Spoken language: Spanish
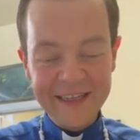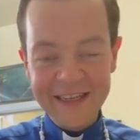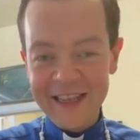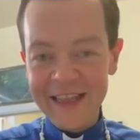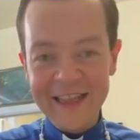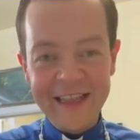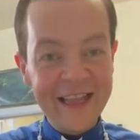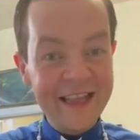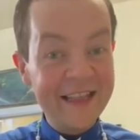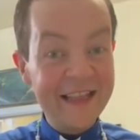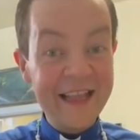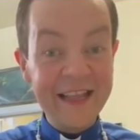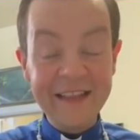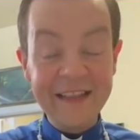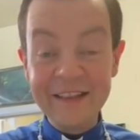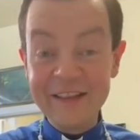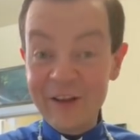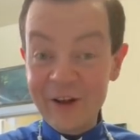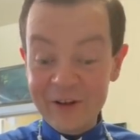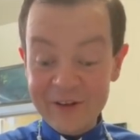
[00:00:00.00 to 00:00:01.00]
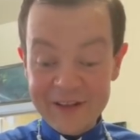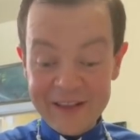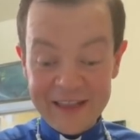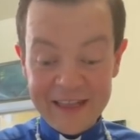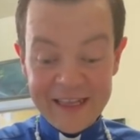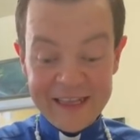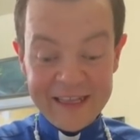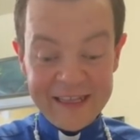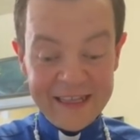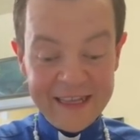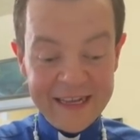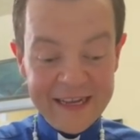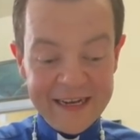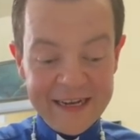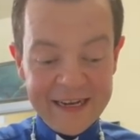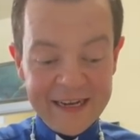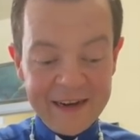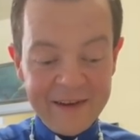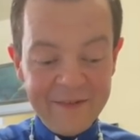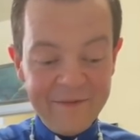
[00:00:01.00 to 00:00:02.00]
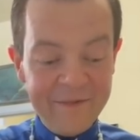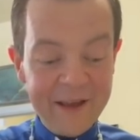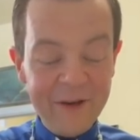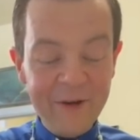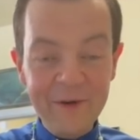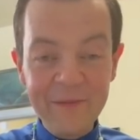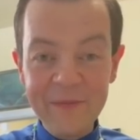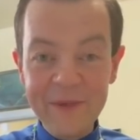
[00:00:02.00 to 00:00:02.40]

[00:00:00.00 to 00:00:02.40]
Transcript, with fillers: Y desde entonces veo